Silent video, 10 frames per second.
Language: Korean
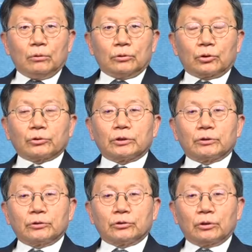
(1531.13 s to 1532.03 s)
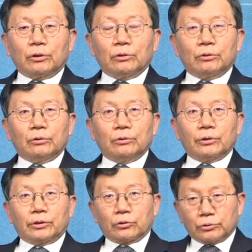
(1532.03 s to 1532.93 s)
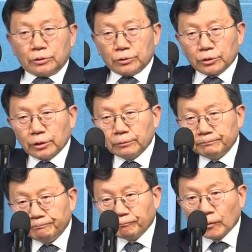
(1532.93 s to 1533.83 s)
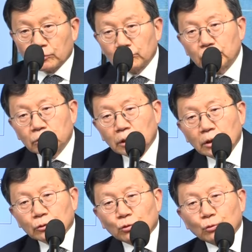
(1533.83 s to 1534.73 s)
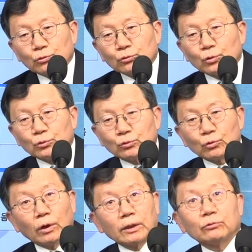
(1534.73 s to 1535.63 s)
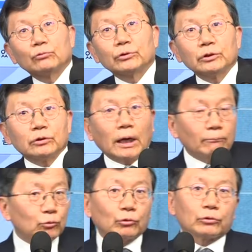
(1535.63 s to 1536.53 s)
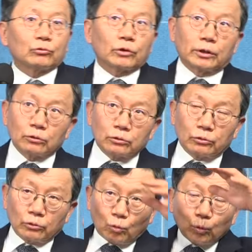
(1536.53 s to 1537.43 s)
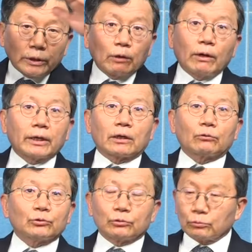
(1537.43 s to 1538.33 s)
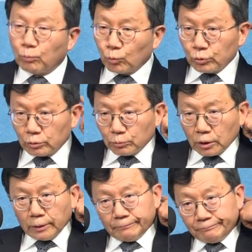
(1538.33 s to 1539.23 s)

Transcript: 저질들이죠 저질들이요 저는 종종 조중동 한동훈이 한무더기로 가는 그런 공생관계라고 저는 보고 있습니다.